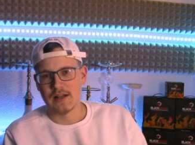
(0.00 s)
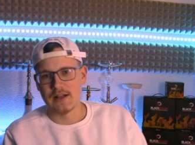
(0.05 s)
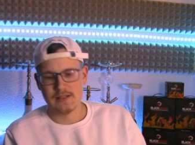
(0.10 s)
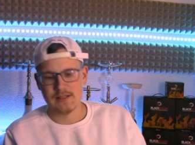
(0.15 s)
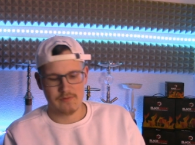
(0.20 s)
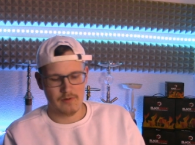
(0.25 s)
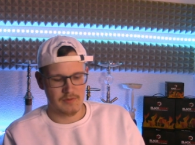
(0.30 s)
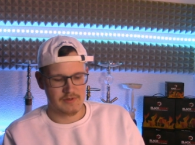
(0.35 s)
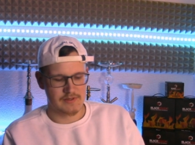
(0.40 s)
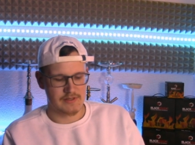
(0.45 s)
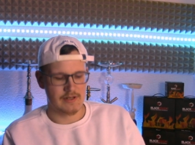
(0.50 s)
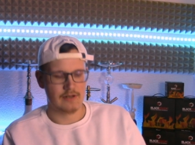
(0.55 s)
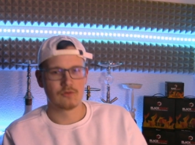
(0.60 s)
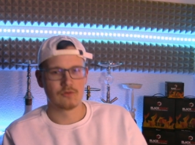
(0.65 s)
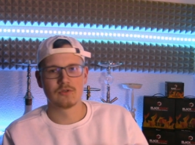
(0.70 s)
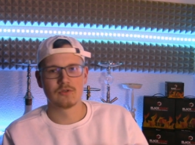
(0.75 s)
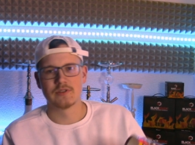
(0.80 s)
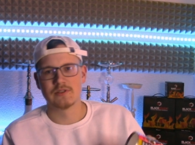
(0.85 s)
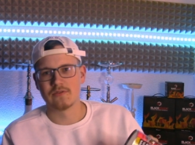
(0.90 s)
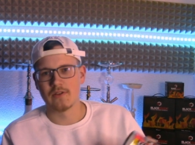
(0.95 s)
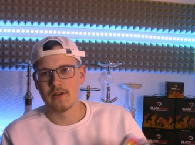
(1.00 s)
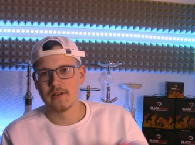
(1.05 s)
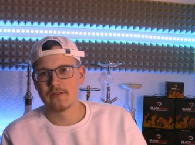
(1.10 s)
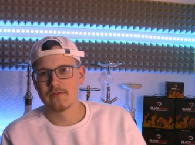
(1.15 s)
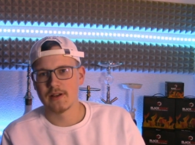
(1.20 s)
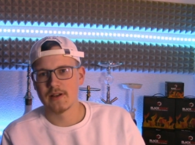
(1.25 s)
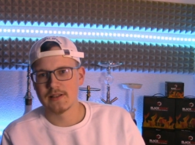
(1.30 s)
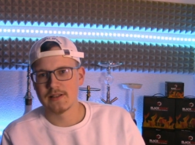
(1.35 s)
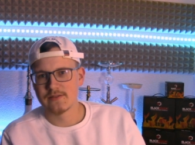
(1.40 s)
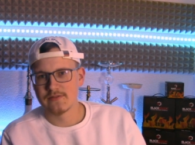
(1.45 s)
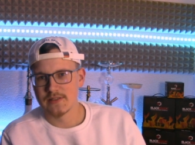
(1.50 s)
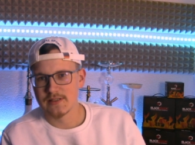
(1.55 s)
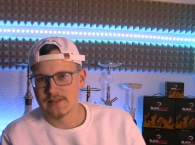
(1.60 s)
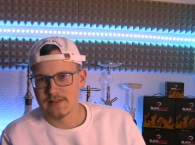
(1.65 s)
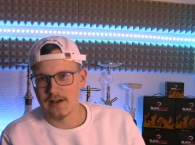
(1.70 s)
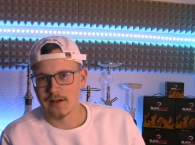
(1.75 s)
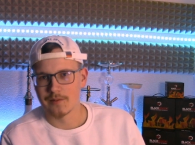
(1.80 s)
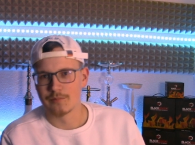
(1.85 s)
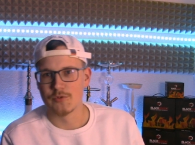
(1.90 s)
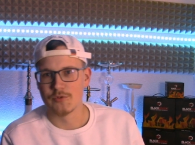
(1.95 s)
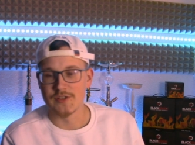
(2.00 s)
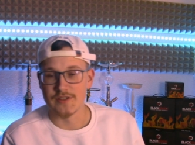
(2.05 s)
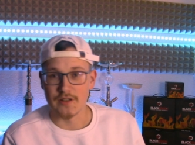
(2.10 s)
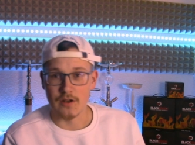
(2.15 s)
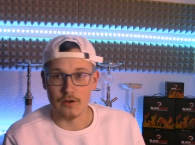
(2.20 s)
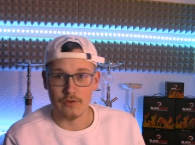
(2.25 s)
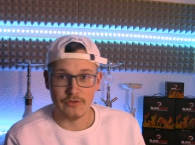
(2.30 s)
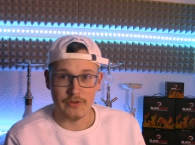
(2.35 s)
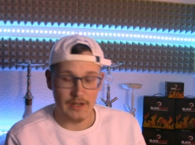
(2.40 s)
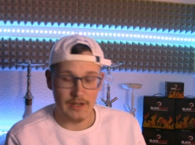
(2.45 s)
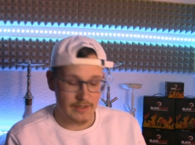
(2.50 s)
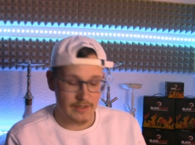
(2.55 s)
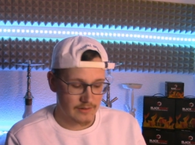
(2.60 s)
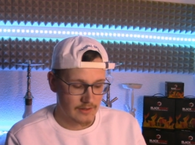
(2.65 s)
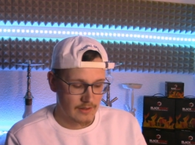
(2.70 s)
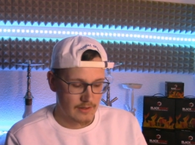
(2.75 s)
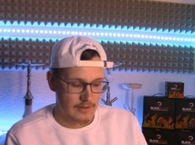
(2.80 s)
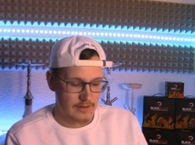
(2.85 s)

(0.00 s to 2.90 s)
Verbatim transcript: sie mir aber sehr gut. Die Warnhinweise, wie gesagt, müssen drauf sein.